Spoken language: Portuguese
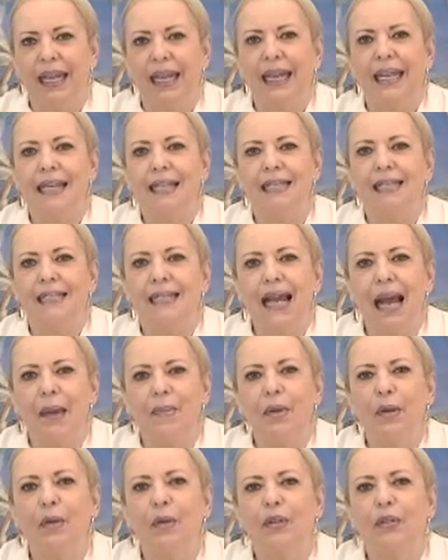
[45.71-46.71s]
Ele
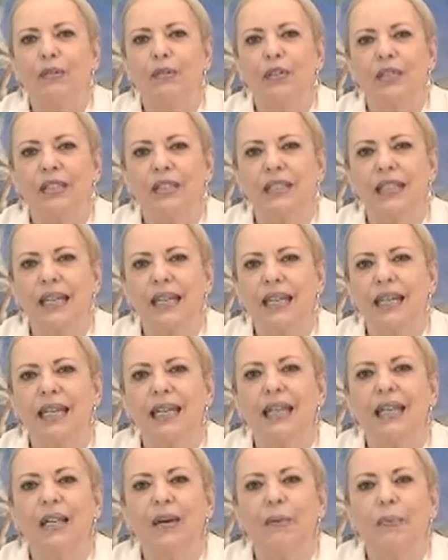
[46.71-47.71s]
sabe quando você
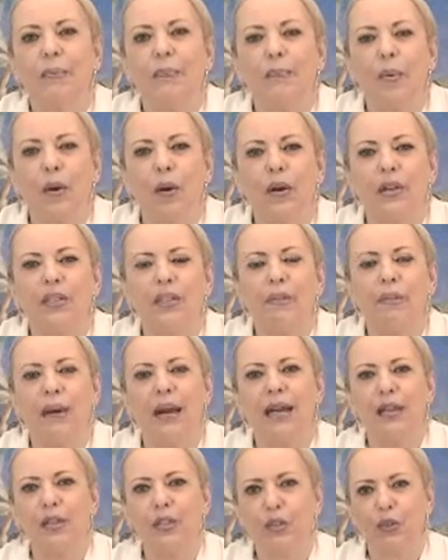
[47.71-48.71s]
não pode
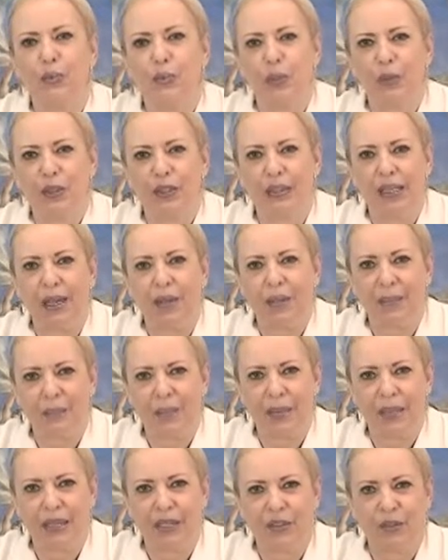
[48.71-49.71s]
mais suportar um
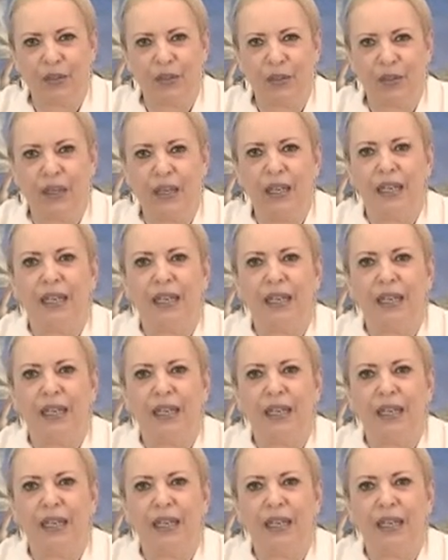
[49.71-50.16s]
peso